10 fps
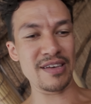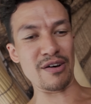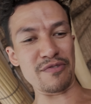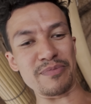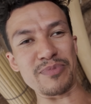
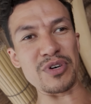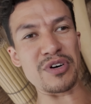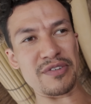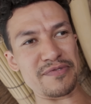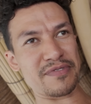Auf dem
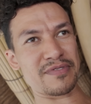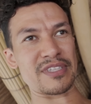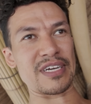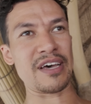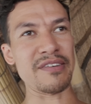Dorf,
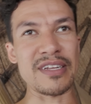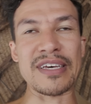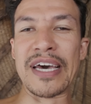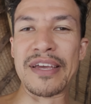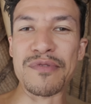
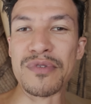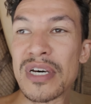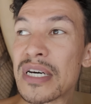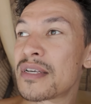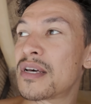300
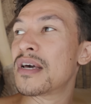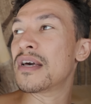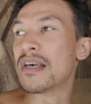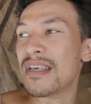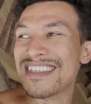Einwohner,
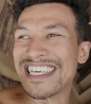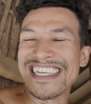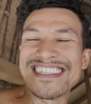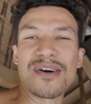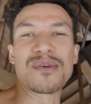
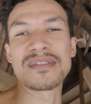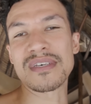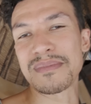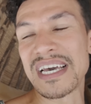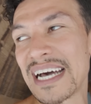hinter
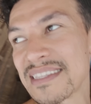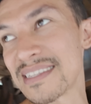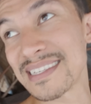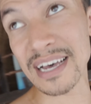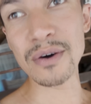unserem
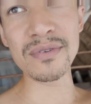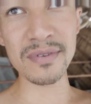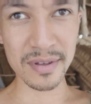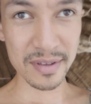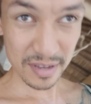
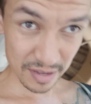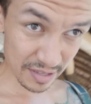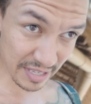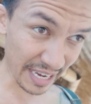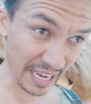Gartenzaun,
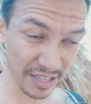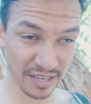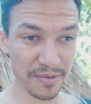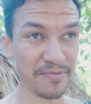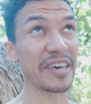
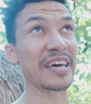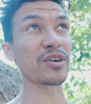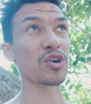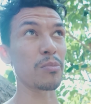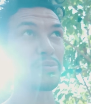direkt
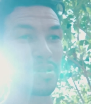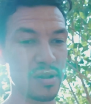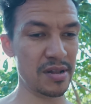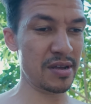Pferdekoppel.